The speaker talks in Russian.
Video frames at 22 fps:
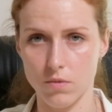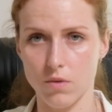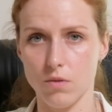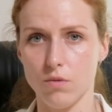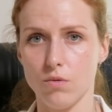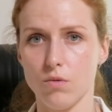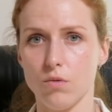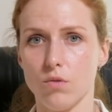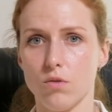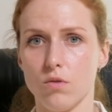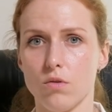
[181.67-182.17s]

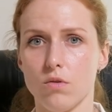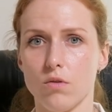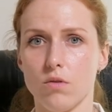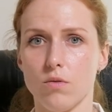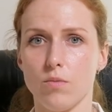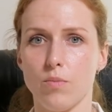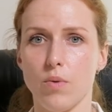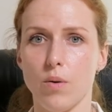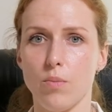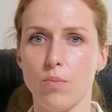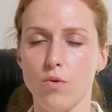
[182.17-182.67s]
вот,
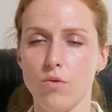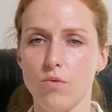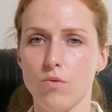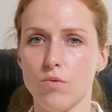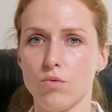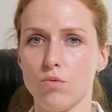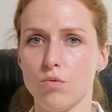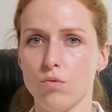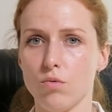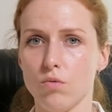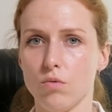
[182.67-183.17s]
по
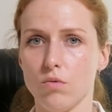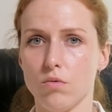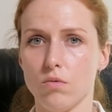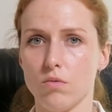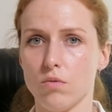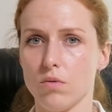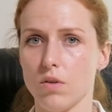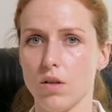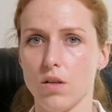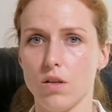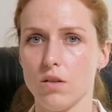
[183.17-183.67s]

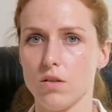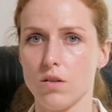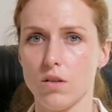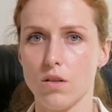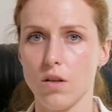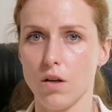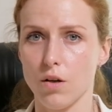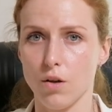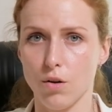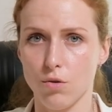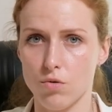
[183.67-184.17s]
поводу каких-то
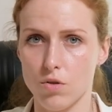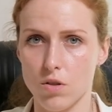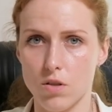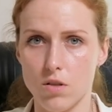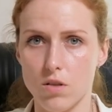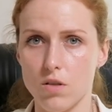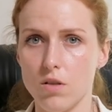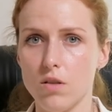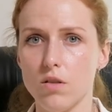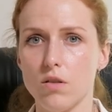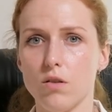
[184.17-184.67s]
да,
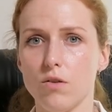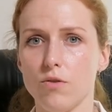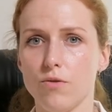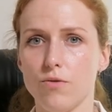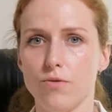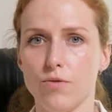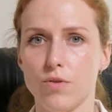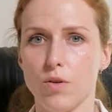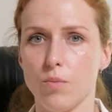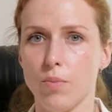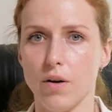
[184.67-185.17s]

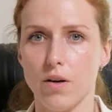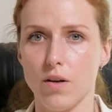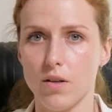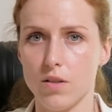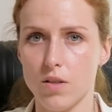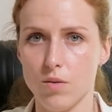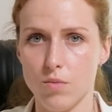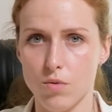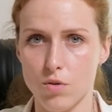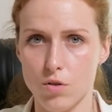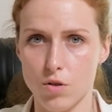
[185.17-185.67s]
кариоциститов,
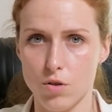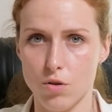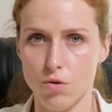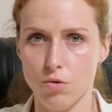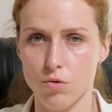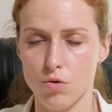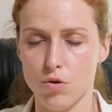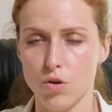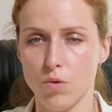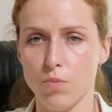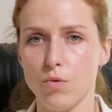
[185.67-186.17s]
непроходимости
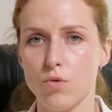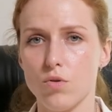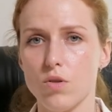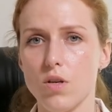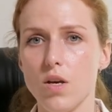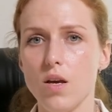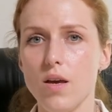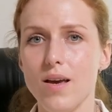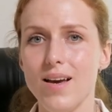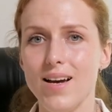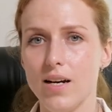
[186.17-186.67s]
слезных
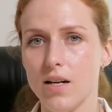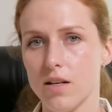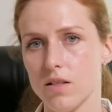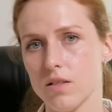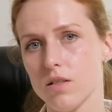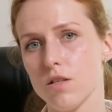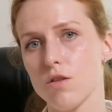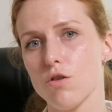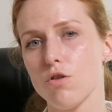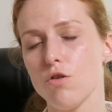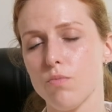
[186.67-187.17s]
путей, а
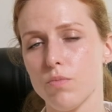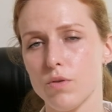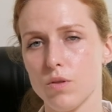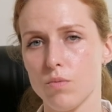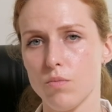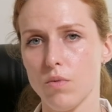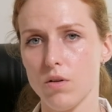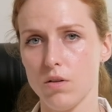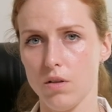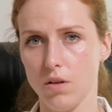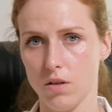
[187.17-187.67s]
сначала
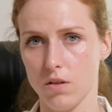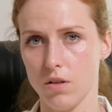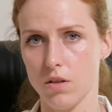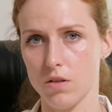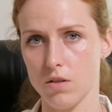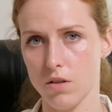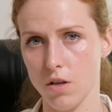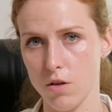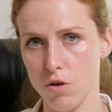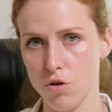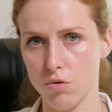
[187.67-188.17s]
посмотреть,
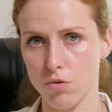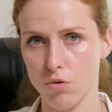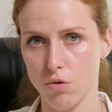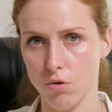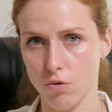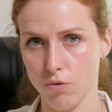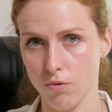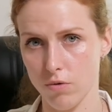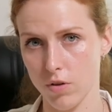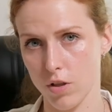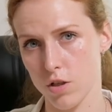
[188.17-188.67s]
достаточно ли
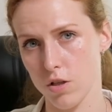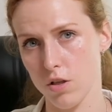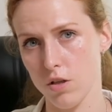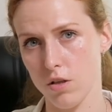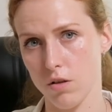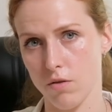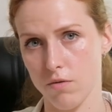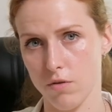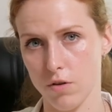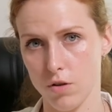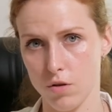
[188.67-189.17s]

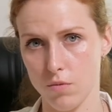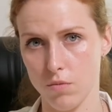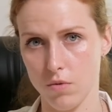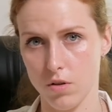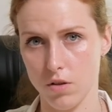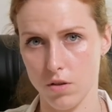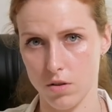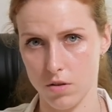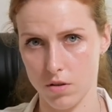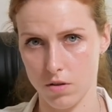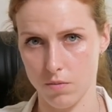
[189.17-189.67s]
увлажнения вашим
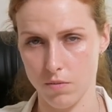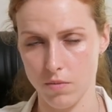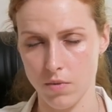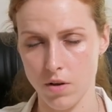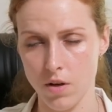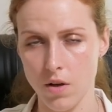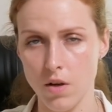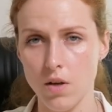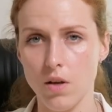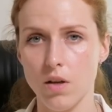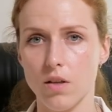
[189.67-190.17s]
глазкам.
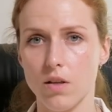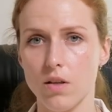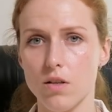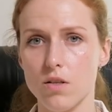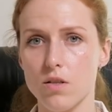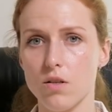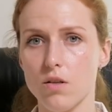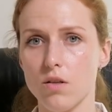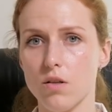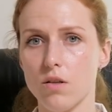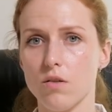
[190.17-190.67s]

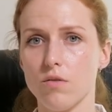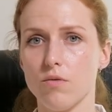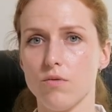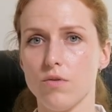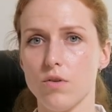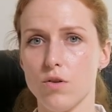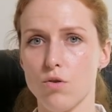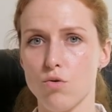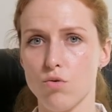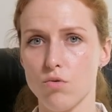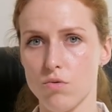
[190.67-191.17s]
Если
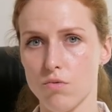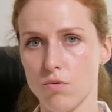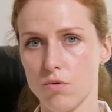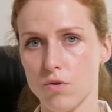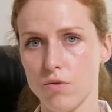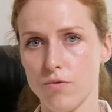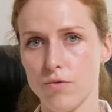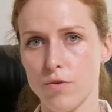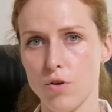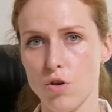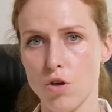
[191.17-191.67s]
вы
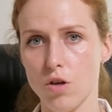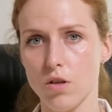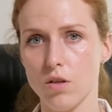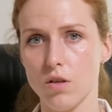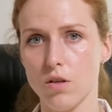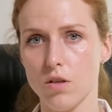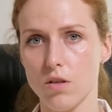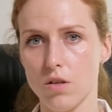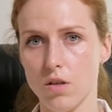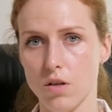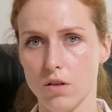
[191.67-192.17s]
чувствуете в
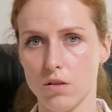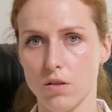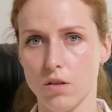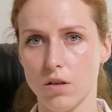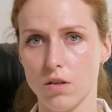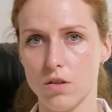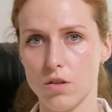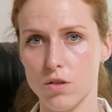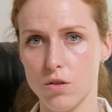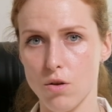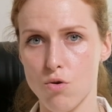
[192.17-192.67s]
течение дня
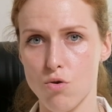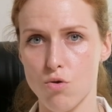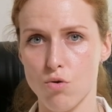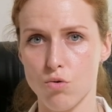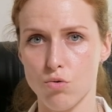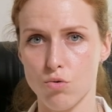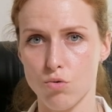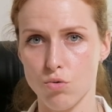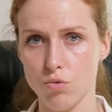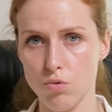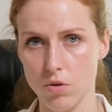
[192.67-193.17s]

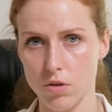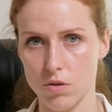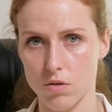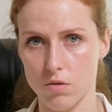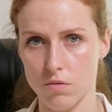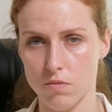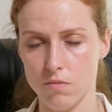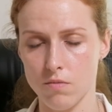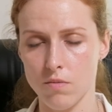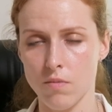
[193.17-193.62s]
нарастающую сухость,